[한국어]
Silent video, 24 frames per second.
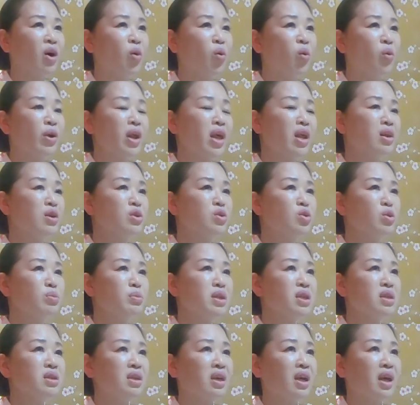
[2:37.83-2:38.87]
올해는
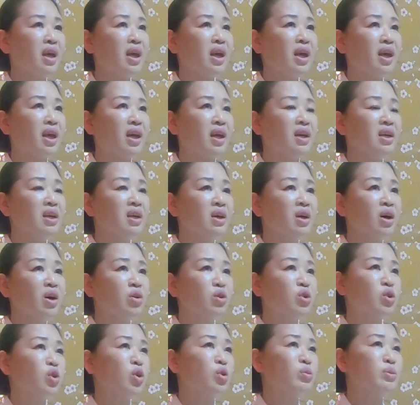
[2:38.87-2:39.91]
좀 이렇게
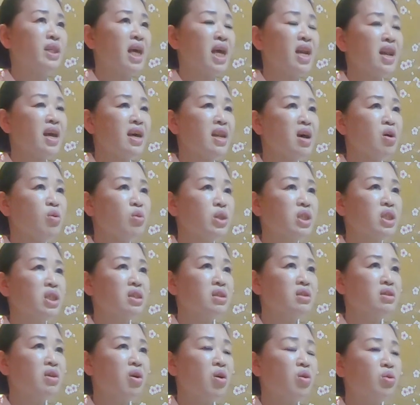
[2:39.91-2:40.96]
좀 산란하고
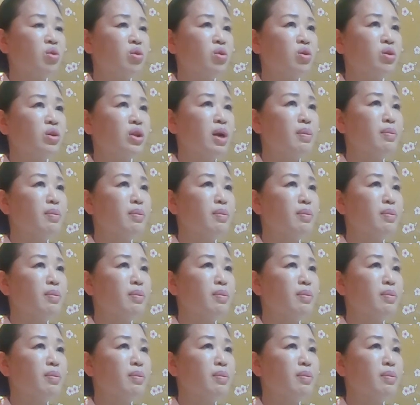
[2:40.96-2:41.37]
시끄럽고